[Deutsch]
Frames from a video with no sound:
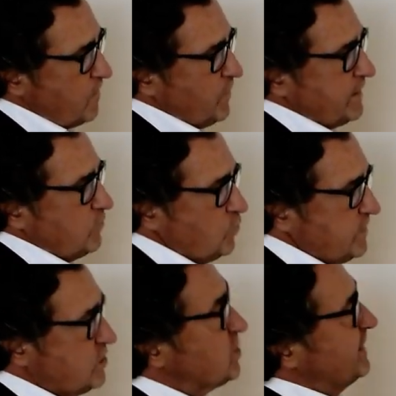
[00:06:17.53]
Bei den
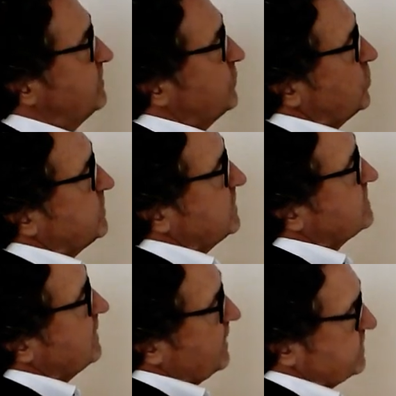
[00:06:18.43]
Unterschränken sollte
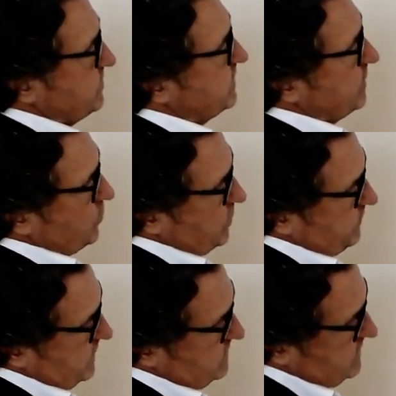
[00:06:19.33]
das gleiche mit den Rückwänden